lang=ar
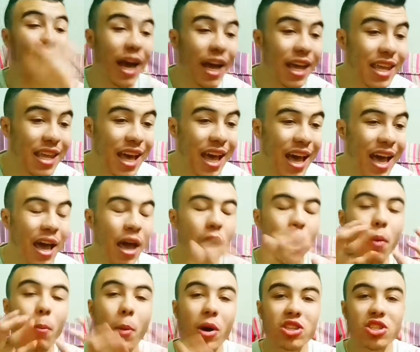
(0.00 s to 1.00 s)
الجايه
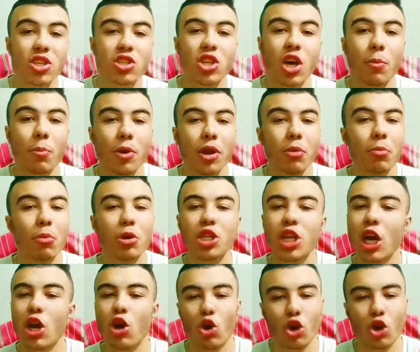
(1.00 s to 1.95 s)
بس صبري مش